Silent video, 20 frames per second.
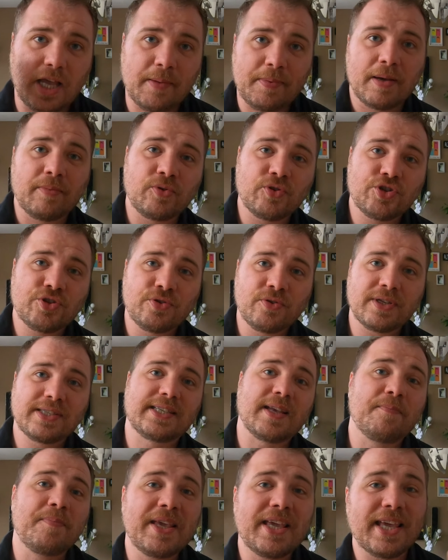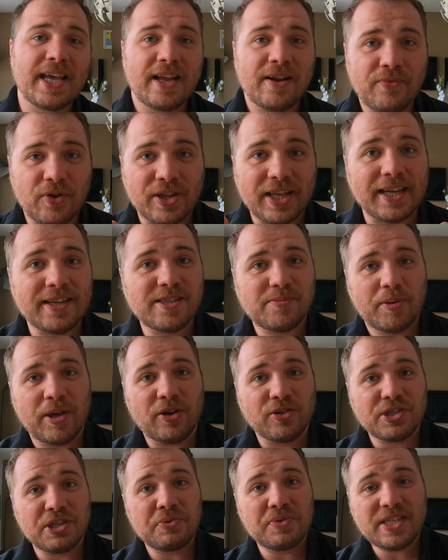Eh bien bonjour, c'est Mickaël, votre expert
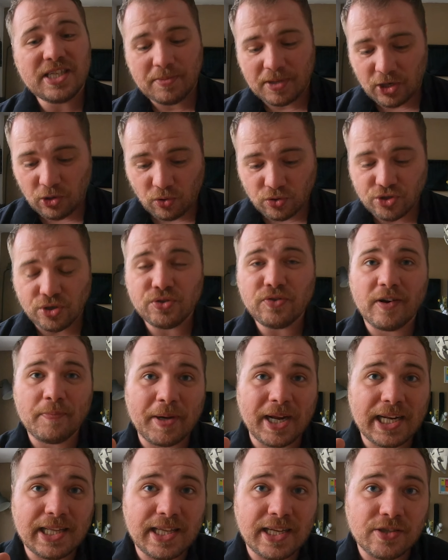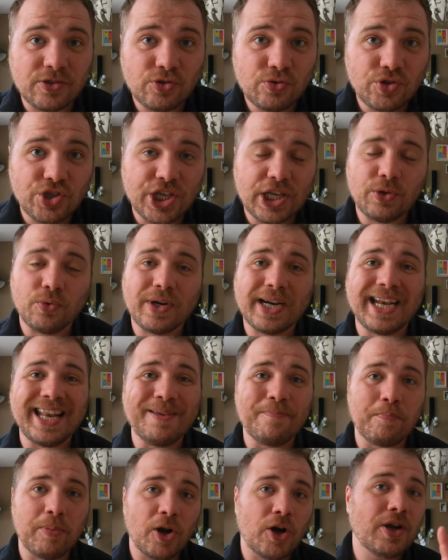anti-nuisible. Alors aujourd'hui on va parler d'un sujet, donc
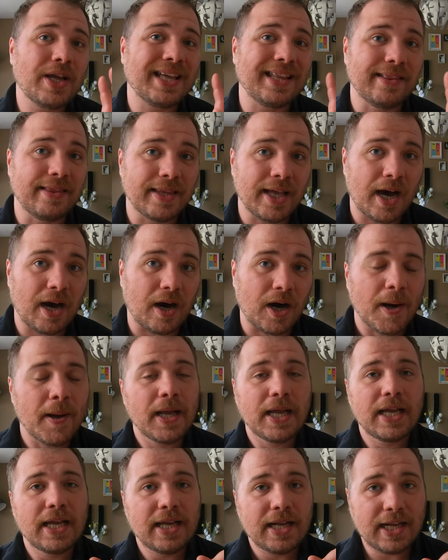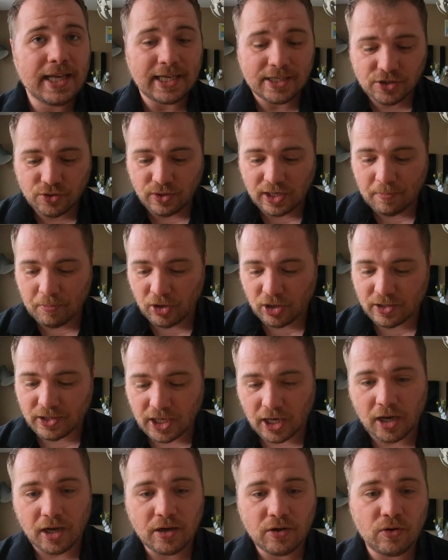les blocs Nara. Qu'est-ce que les blocs
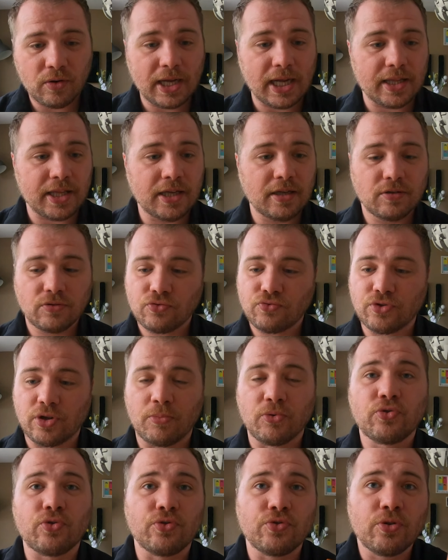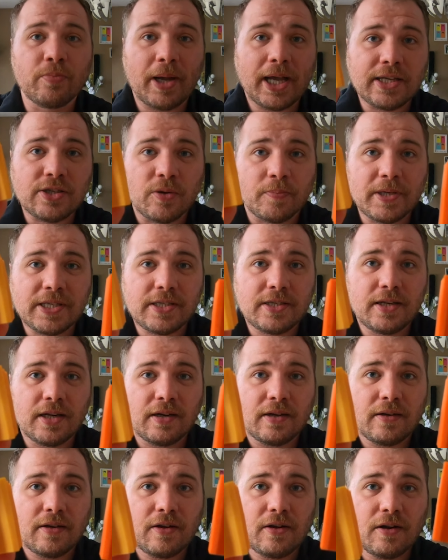Nara Regardez, je vous en montre deux par exemple ici
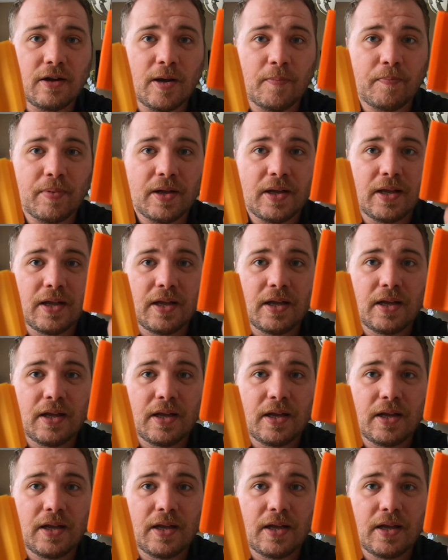là. Hop.